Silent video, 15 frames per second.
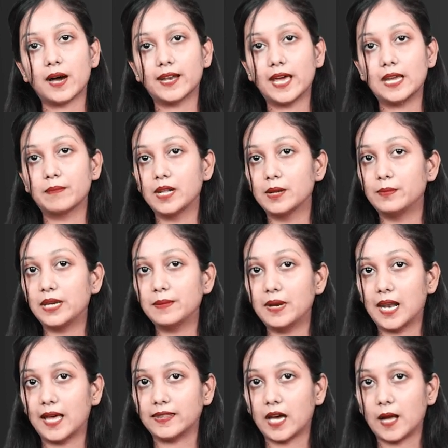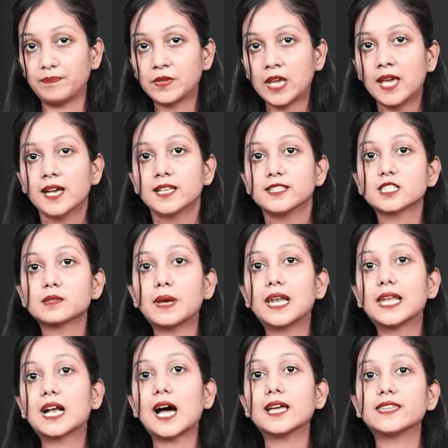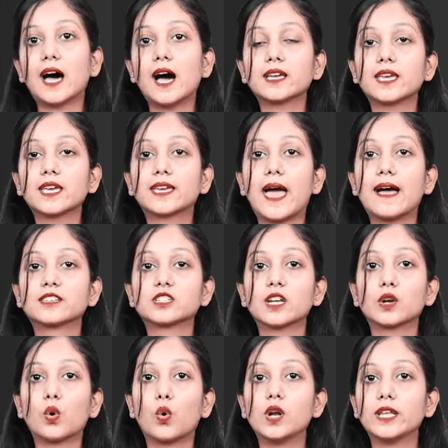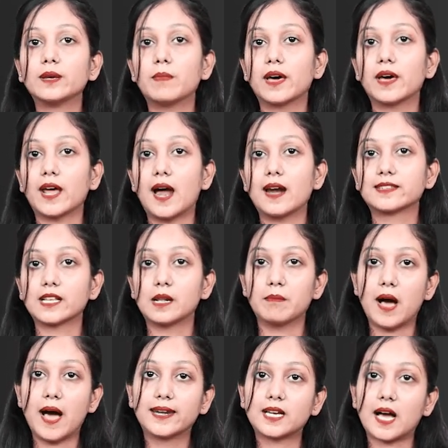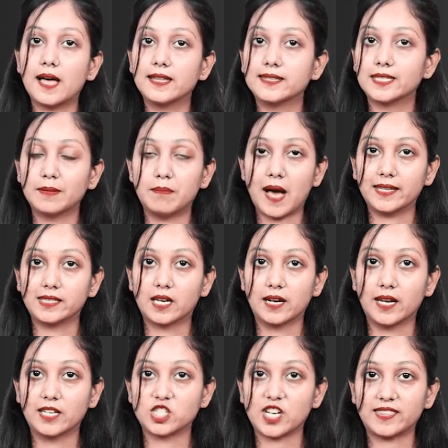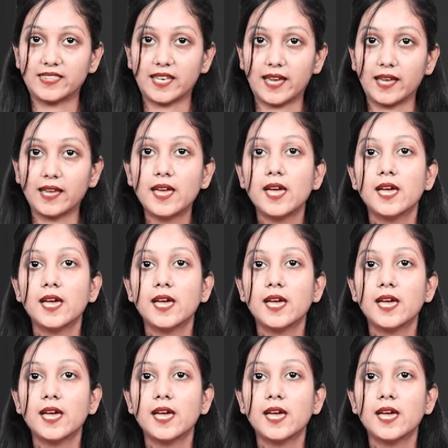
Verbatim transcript: भरा ईमेल भी मिला था जिसमें लिखा था कि गैंगस्टर गोल्डी बरार सलमान खान से बात करना चाहता है